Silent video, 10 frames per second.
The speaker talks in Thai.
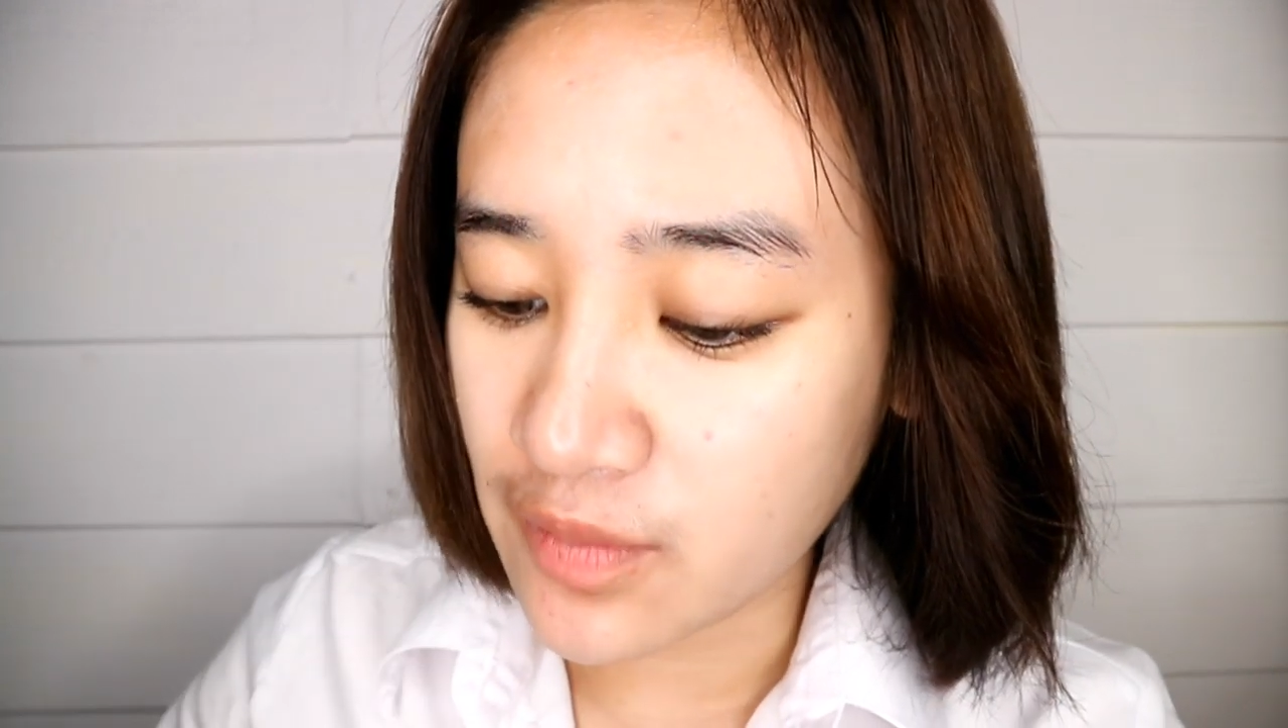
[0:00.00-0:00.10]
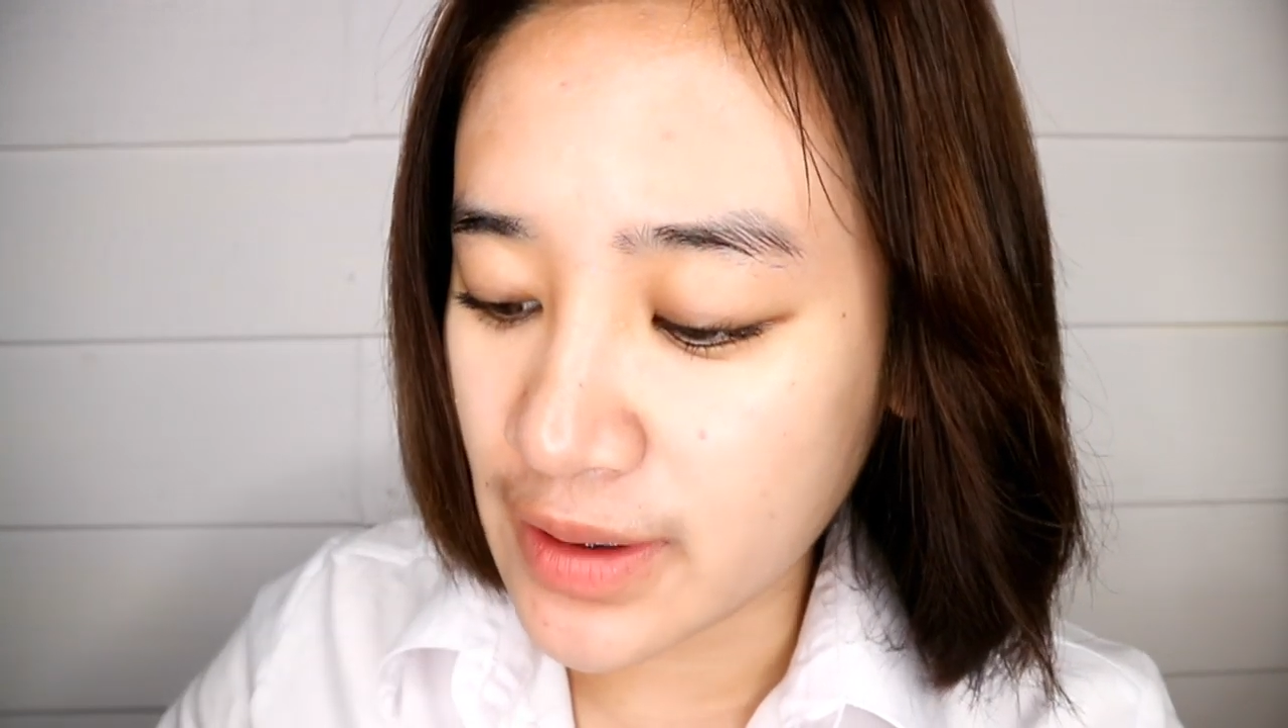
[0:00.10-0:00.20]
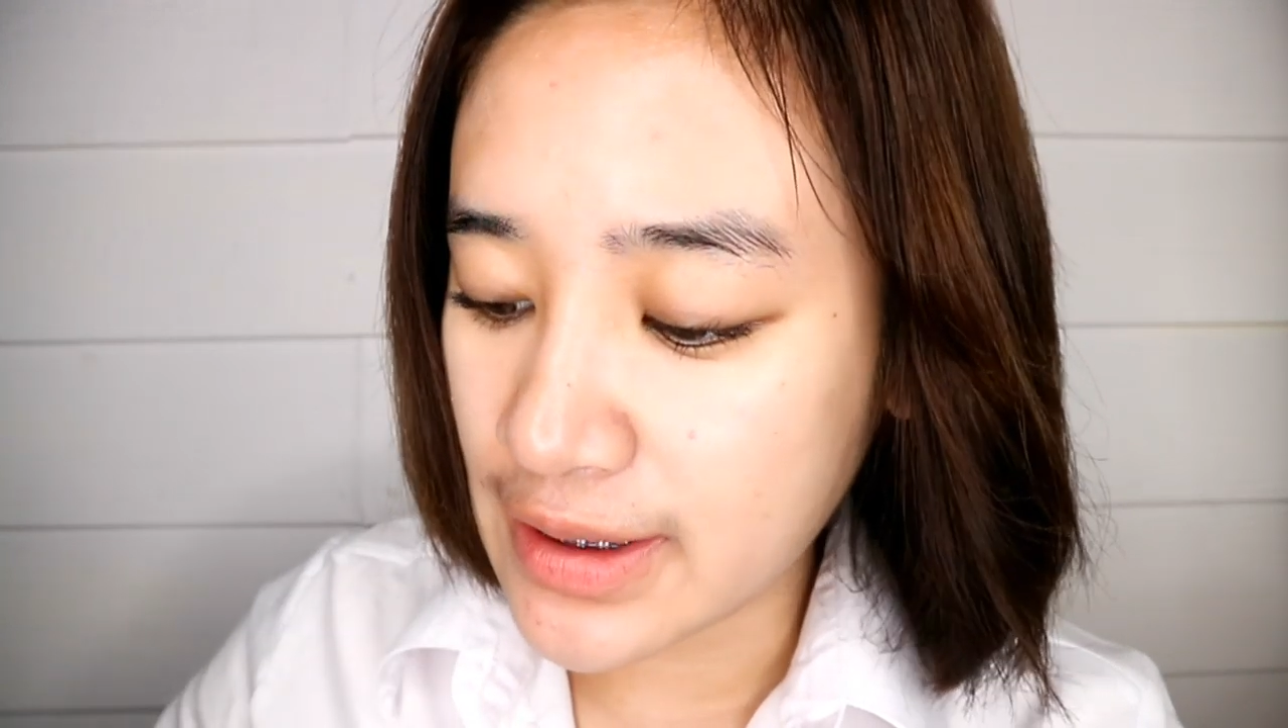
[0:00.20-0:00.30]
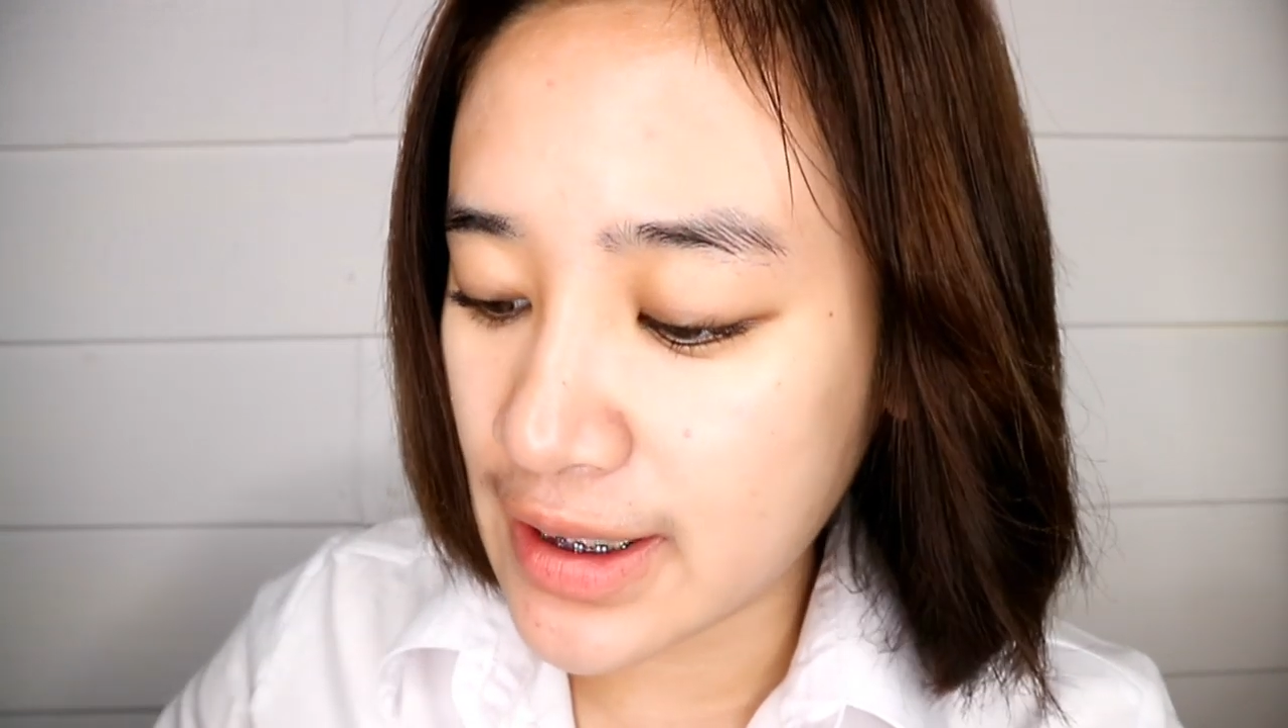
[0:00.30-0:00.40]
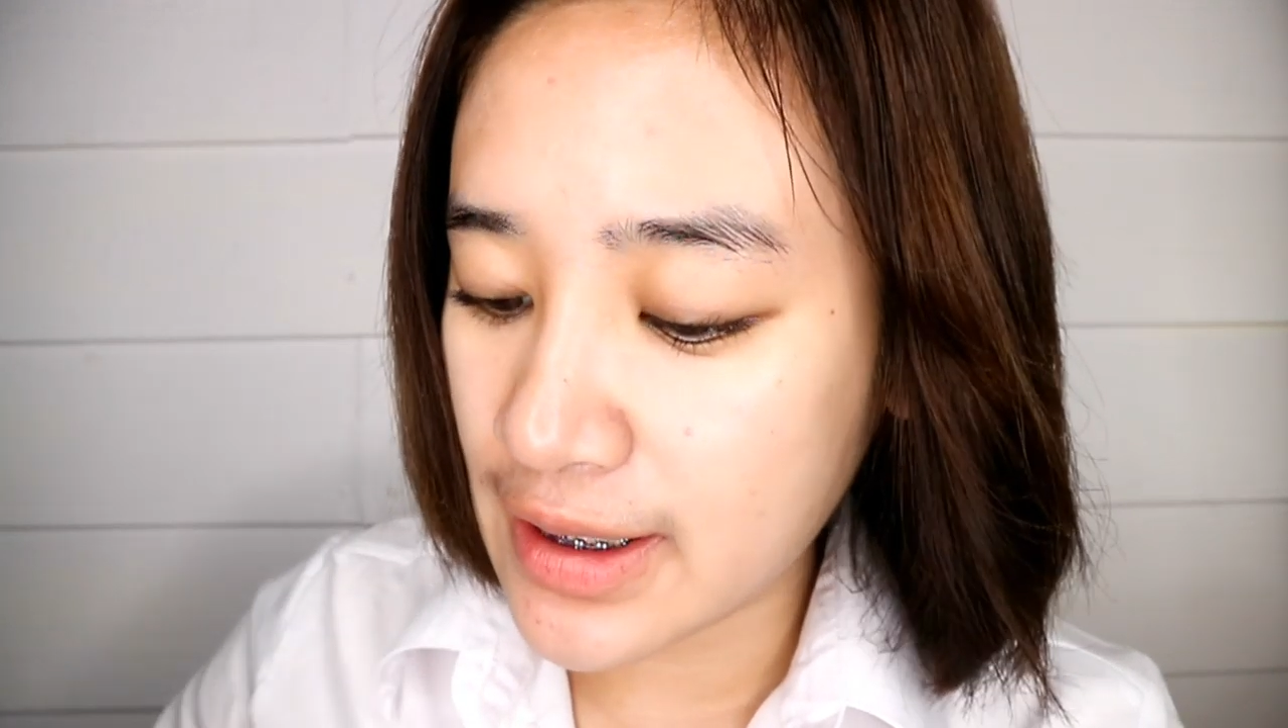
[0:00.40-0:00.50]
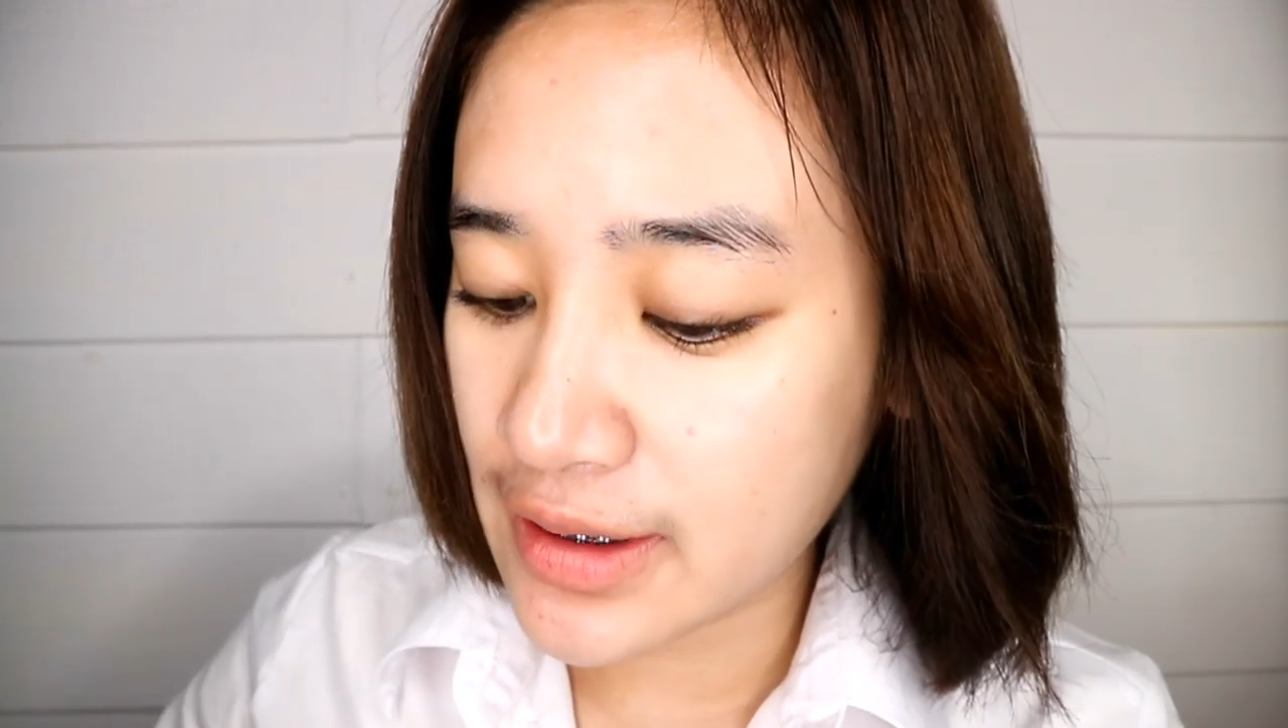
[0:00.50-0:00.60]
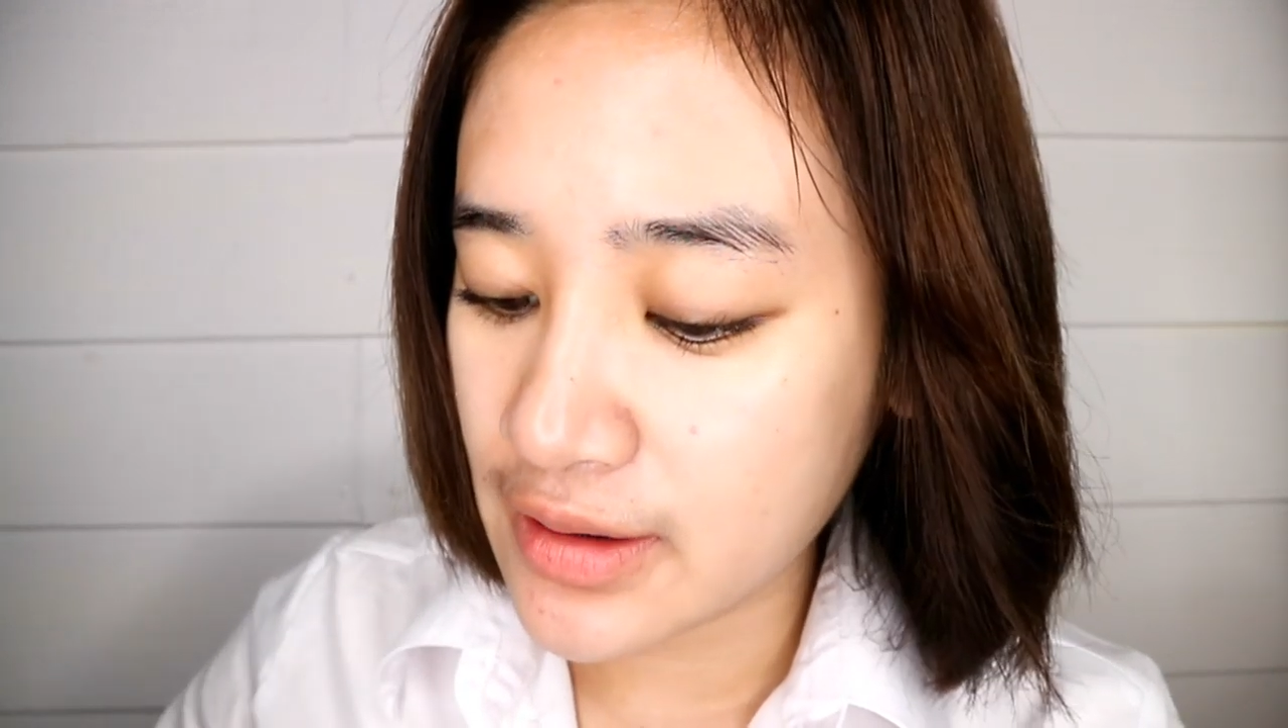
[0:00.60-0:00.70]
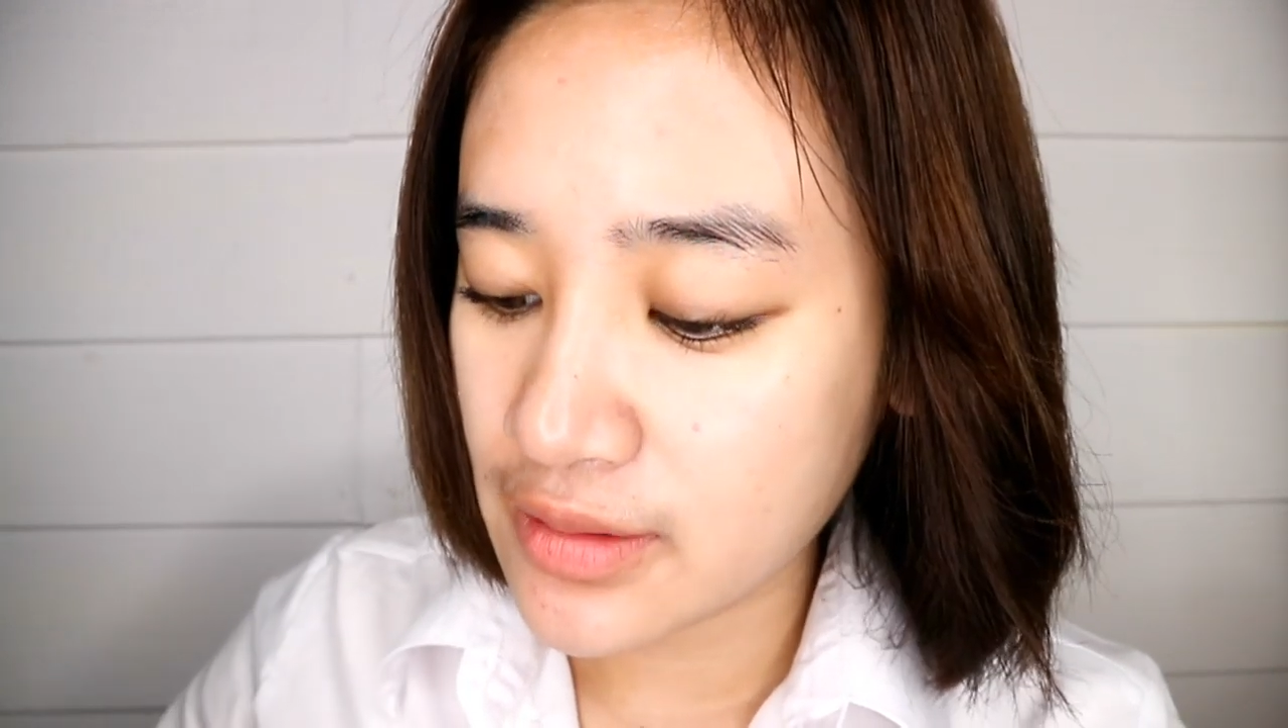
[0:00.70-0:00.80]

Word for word: สมกันได้